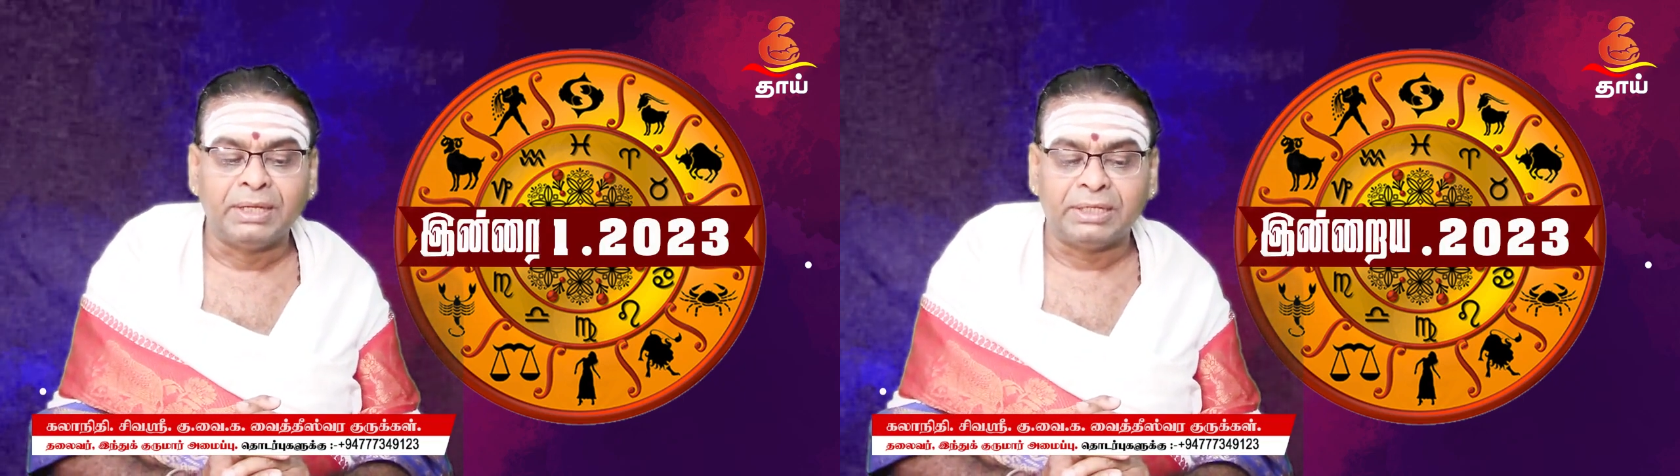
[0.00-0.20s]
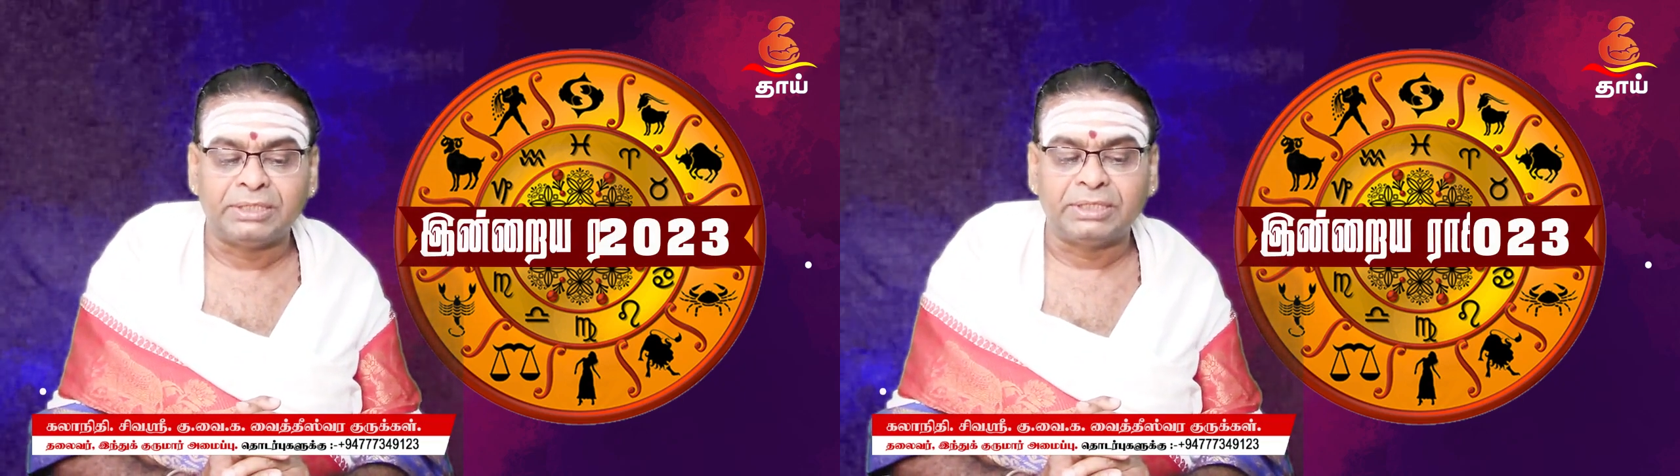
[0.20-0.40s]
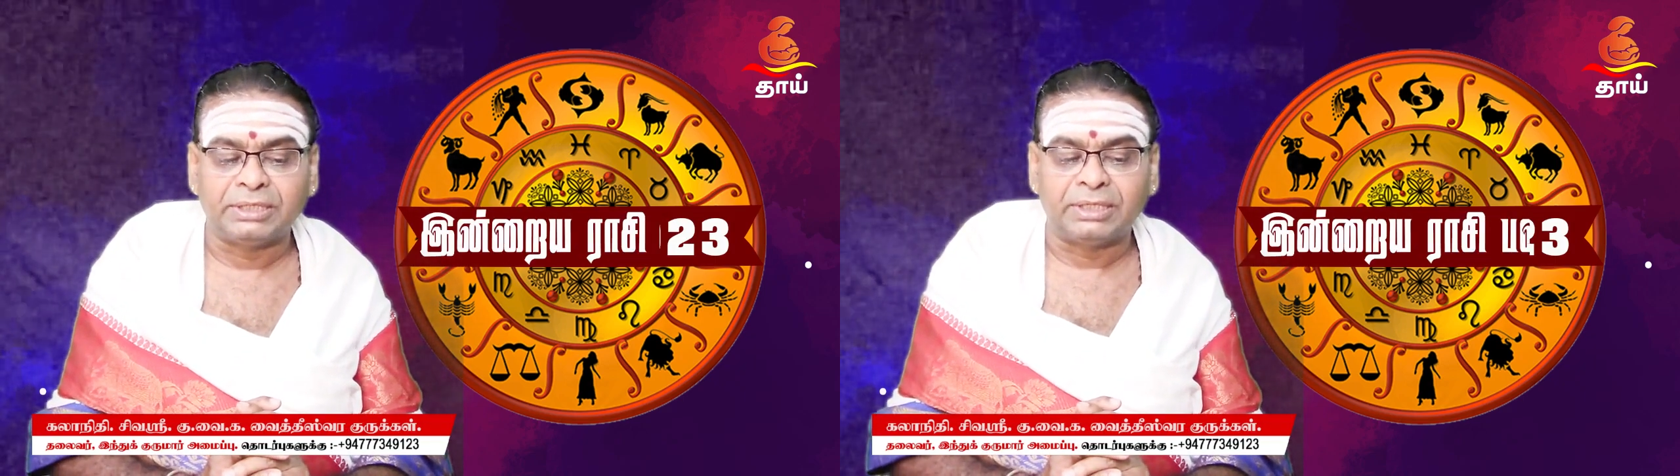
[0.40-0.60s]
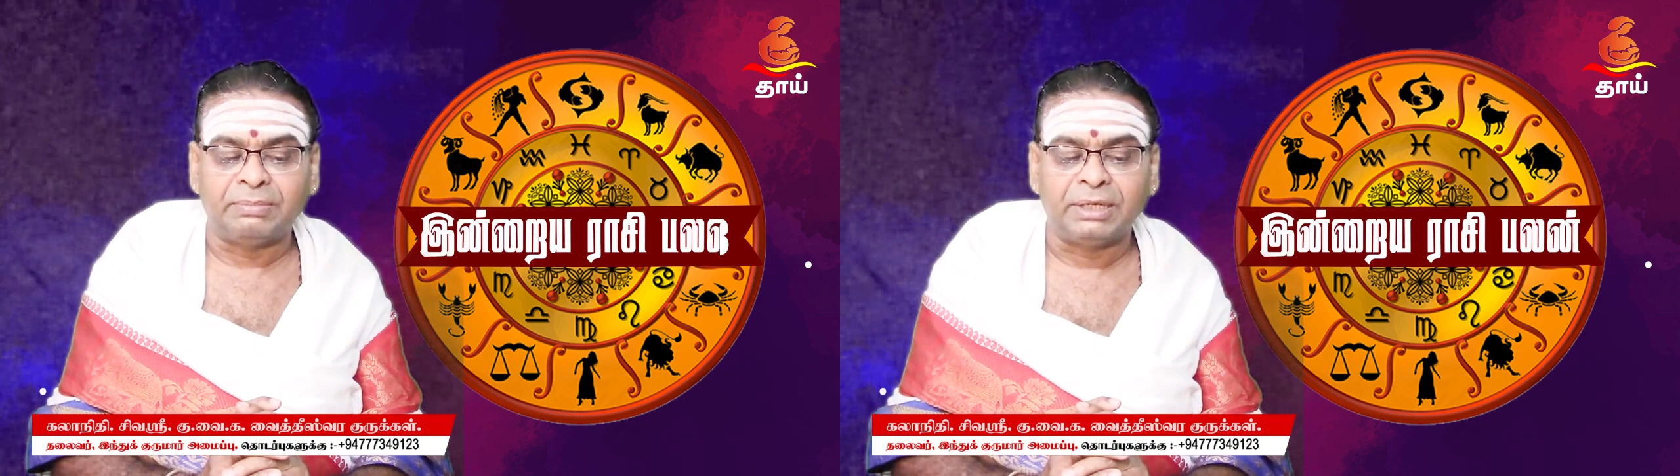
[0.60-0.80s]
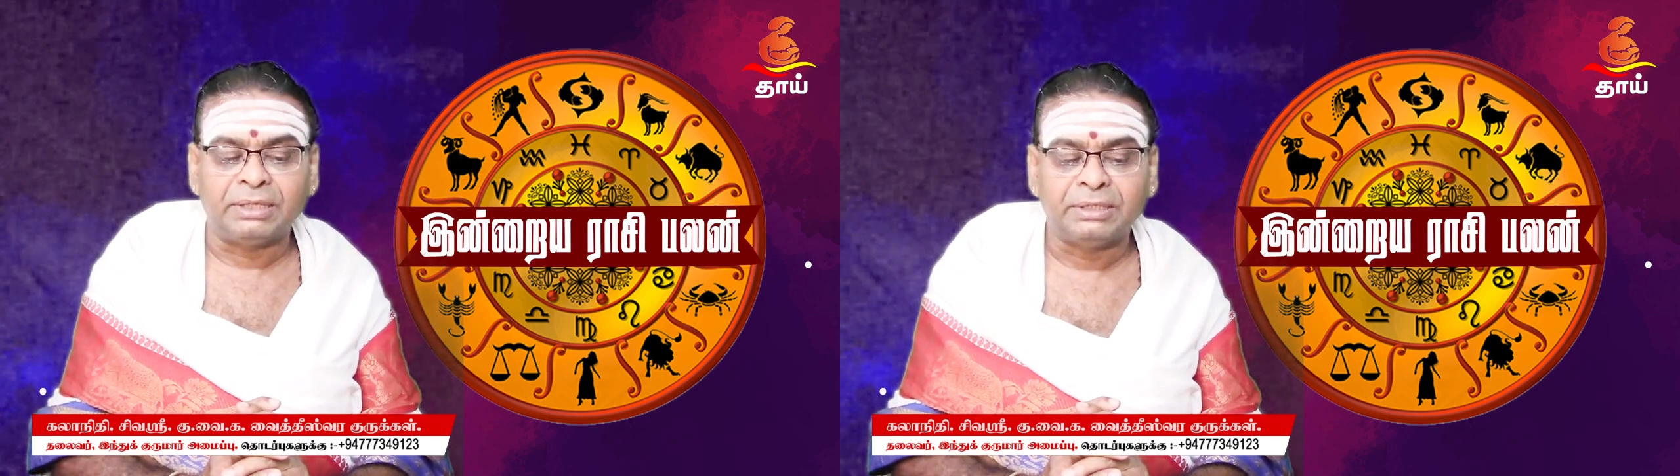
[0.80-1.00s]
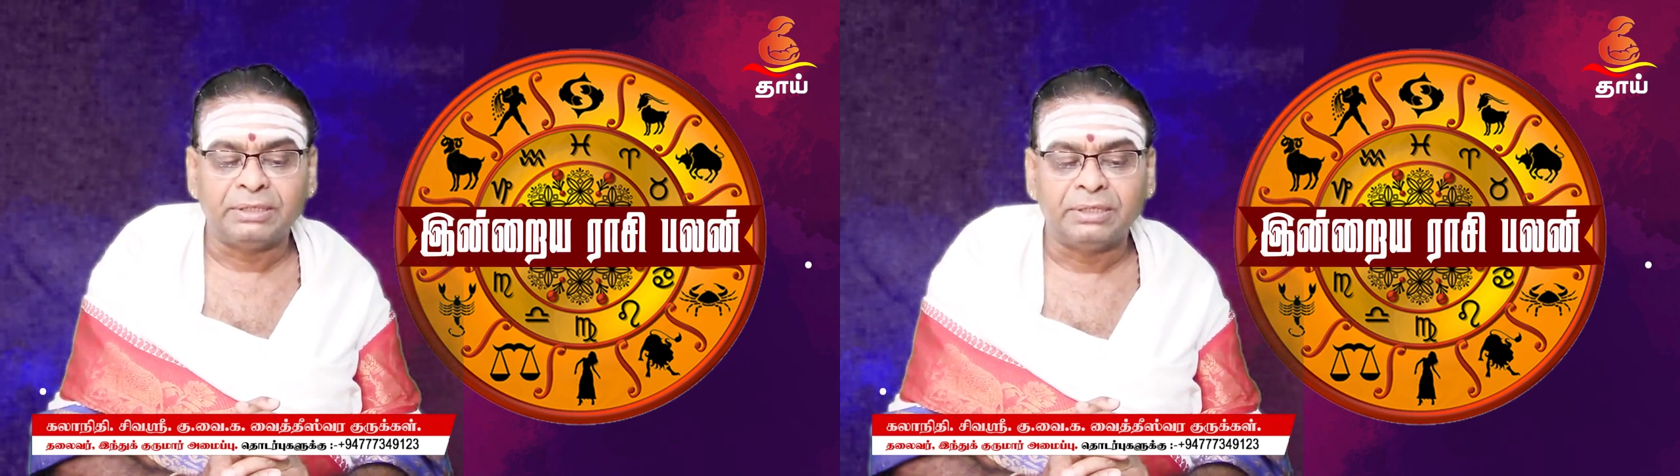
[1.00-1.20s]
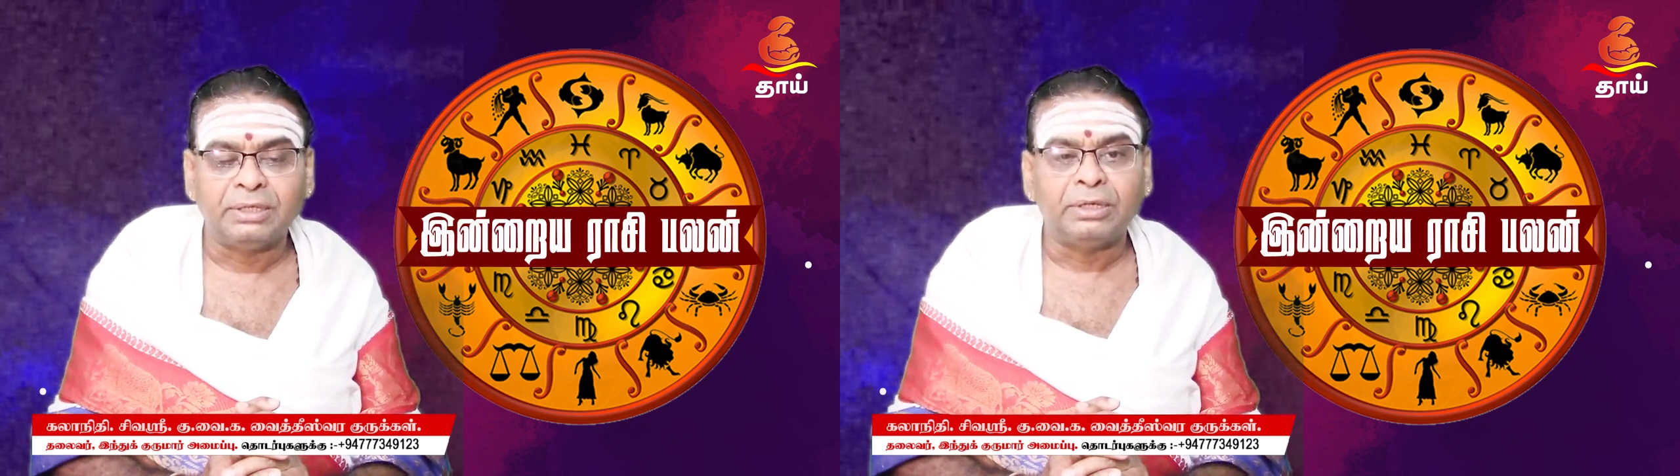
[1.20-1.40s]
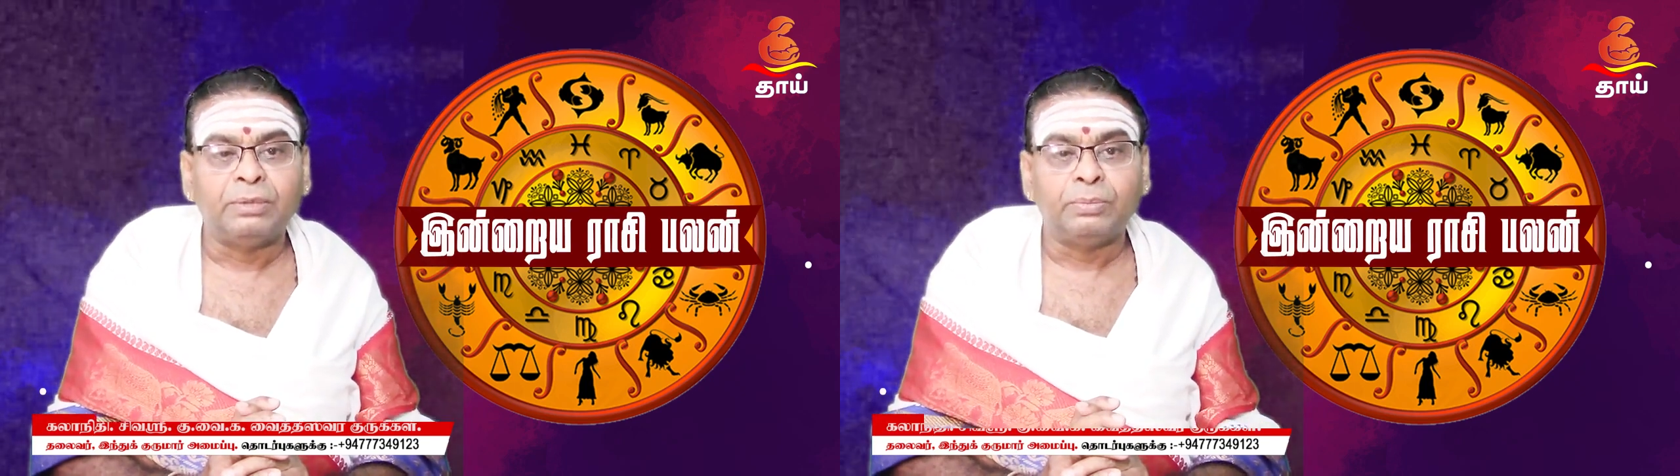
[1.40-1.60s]
நட்சத்திரமாக
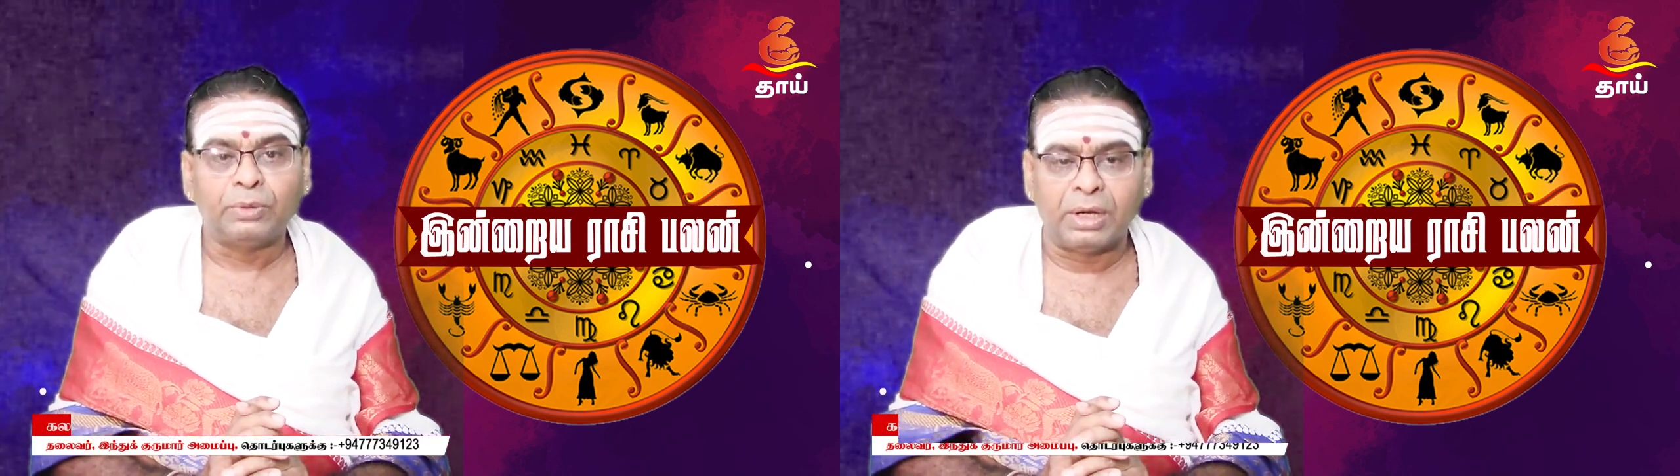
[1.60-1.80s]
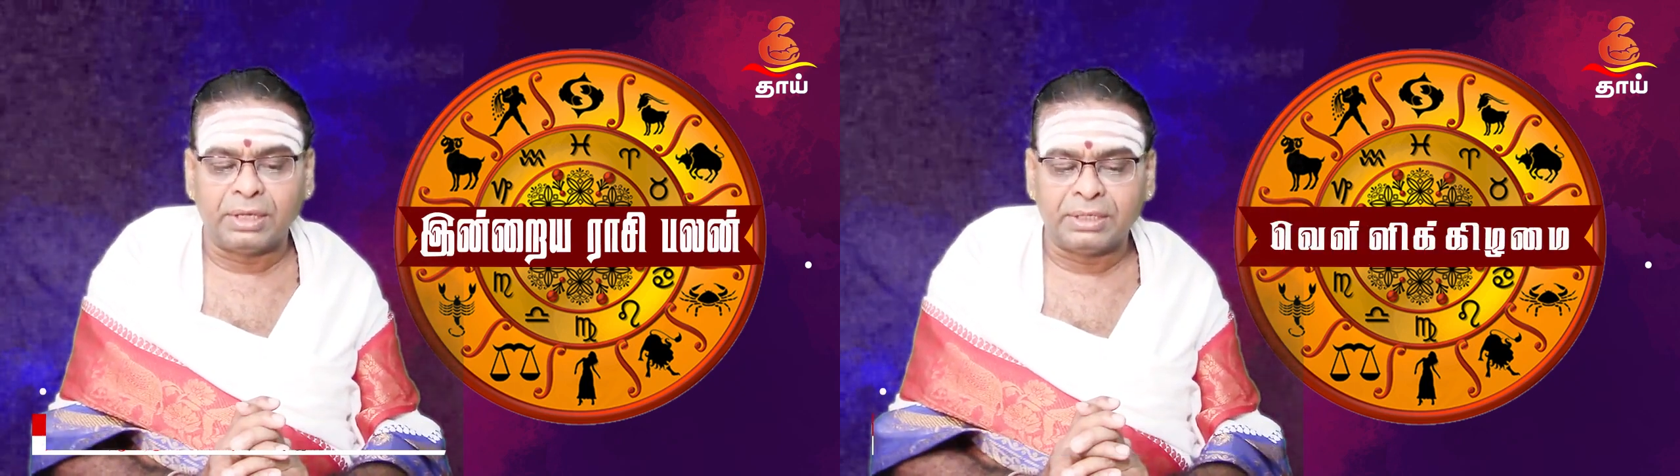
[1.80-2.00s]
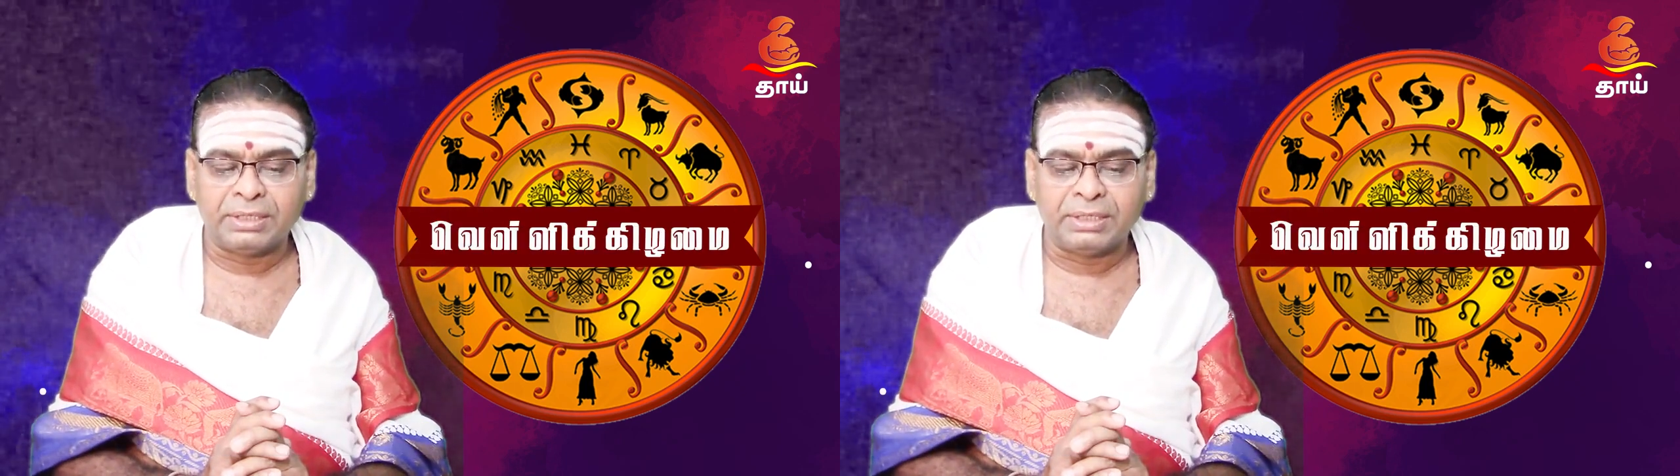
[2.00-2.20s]
பூராட